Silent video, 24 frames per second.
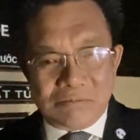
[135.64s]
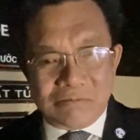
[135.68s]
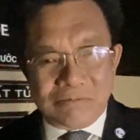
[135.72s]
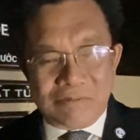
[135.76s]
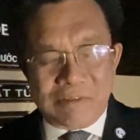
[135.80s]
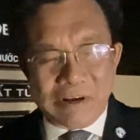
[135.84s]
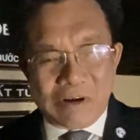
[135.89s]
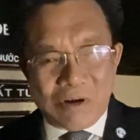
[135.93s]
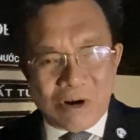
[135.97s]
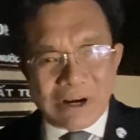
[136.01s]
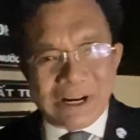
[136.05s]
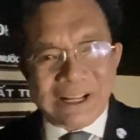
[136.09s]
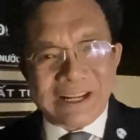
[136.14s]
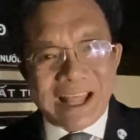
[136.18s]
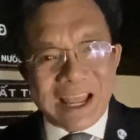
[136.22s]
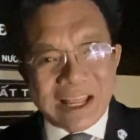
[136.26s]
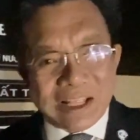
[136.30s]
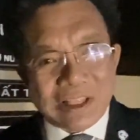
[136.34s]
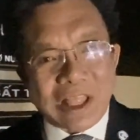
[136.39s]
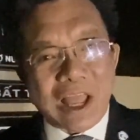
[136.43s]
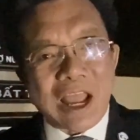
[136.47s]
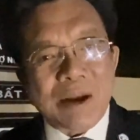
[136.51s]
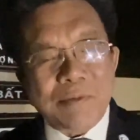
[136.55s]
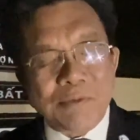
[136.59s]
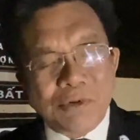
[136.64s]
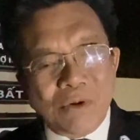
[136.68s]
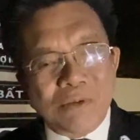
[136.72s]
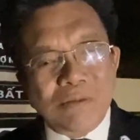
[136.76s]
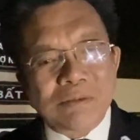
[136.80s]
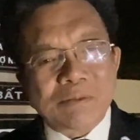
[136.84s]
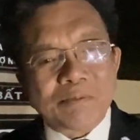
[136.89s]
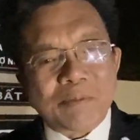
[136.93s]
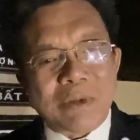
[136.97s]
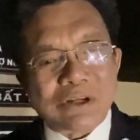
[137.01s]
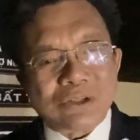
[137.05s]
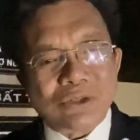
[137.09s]
phải gọi là đại tá mới
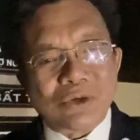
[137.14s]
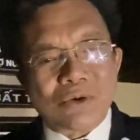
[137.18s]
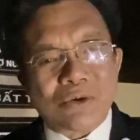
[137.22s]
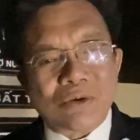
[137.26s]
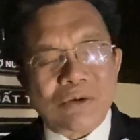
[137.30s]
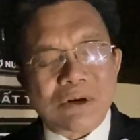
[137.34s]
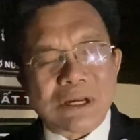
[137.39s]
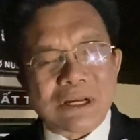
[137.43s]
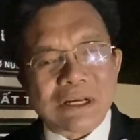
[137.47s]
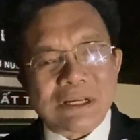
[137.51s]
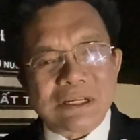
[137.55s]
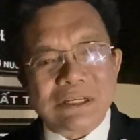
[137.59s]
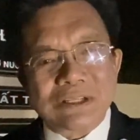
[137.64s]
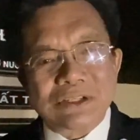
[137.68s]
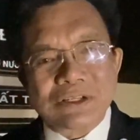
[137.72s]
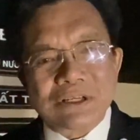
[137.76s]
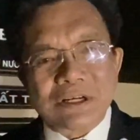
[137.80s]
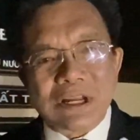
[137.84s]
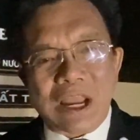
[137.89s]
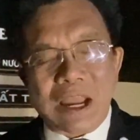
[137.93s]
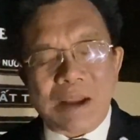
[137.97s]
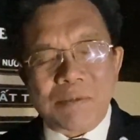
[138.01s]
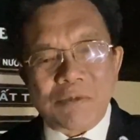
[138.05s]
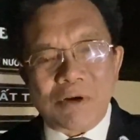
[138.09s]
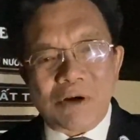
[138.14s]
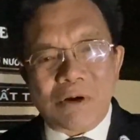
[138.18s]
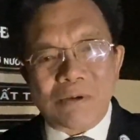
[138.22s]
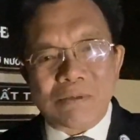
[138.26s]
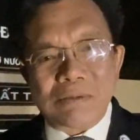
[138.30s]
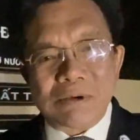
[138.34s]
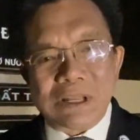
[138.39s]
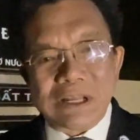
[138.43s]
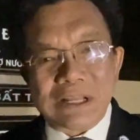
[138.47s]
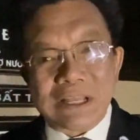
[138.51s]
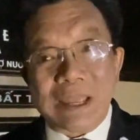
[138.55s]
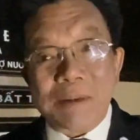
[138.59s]
đúng, mặc dù là cái chức hàm của
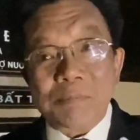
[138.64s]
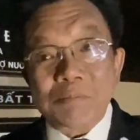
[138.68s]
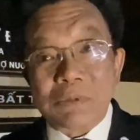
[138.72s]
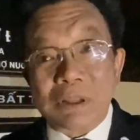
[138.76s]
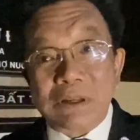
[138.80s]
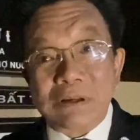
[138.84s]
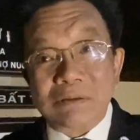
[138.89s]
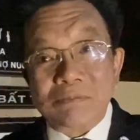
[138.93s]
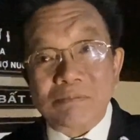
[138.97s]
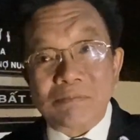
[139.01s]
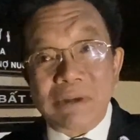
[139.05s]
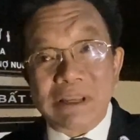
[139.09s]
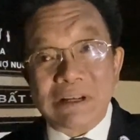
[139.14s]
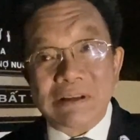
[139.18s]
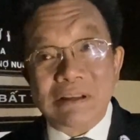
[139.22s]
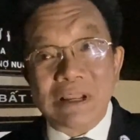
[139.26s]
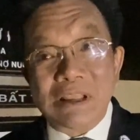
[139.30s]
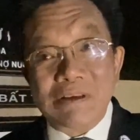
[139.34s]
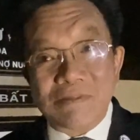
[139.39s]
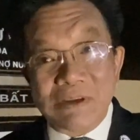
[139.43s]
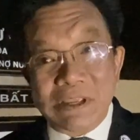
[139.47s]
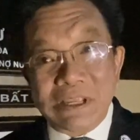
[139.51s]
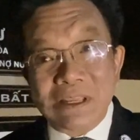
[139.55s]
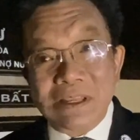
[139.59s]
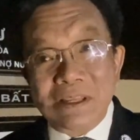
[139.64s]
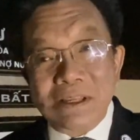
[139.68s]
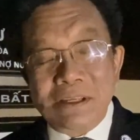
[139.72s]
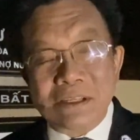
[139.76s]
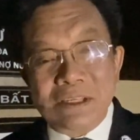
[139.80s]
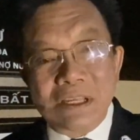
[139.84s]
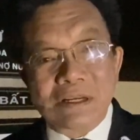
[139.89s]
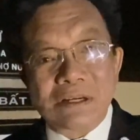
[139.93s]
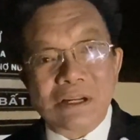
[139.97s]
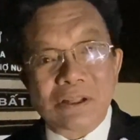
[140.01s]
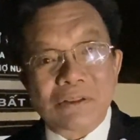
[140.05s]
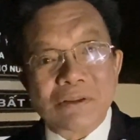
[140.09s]
ông là Captain bên Navy
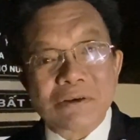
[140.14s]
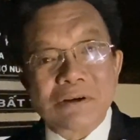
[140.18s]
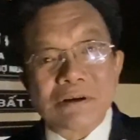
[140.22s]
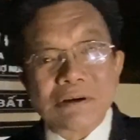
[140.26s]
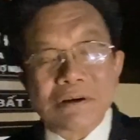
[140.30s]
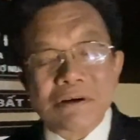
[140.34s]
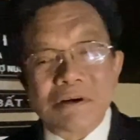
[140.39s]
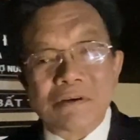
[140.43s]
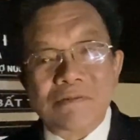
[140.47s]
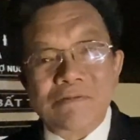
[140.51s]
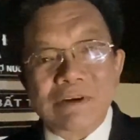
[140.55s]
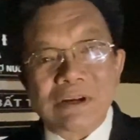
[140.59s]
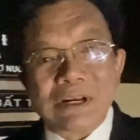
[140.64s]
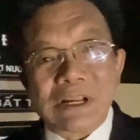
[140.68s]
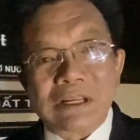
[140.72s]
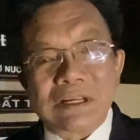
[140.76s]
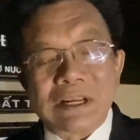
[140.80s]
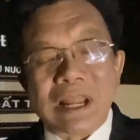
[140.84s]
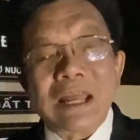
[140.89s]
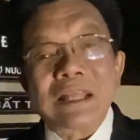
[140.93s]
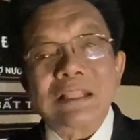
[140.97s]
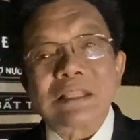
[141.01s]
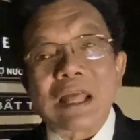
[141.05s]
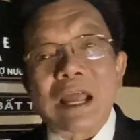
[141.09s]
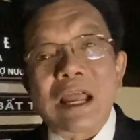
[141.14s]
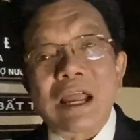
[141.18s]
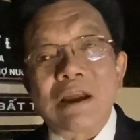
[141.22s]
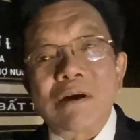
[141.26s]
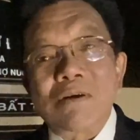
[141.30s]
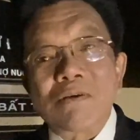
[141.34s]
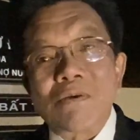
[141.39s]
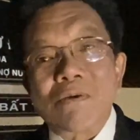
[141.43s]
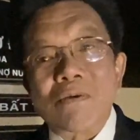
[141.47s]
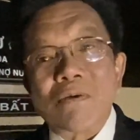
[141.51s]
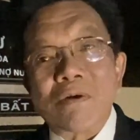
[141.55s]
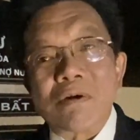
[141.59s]
nhưng nó tương đương với lại đại tá
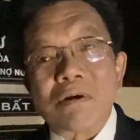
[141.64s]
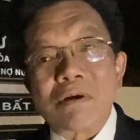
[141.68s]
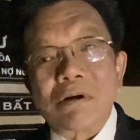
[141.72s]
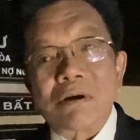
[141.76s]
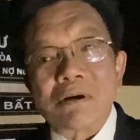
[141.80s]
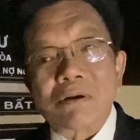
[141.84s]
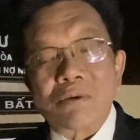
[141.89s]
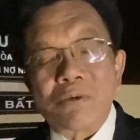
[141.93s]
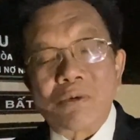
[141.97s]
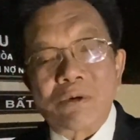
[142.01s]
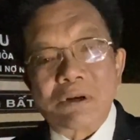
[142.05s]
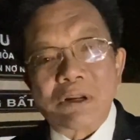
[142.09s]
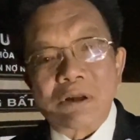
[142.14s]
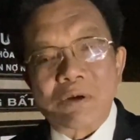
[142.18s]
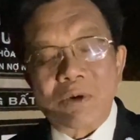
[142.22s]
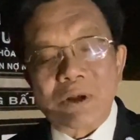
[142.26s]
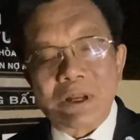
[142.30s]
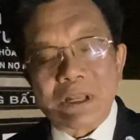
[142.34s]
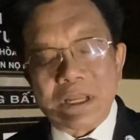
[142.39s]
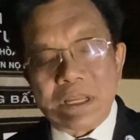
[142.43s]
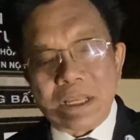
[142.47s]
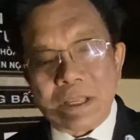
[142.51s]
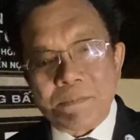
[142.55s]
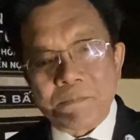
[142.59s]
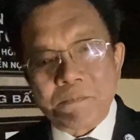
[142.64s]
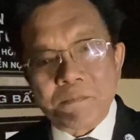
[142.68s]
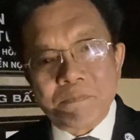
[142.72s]
của quân lực Hoa Kỳ.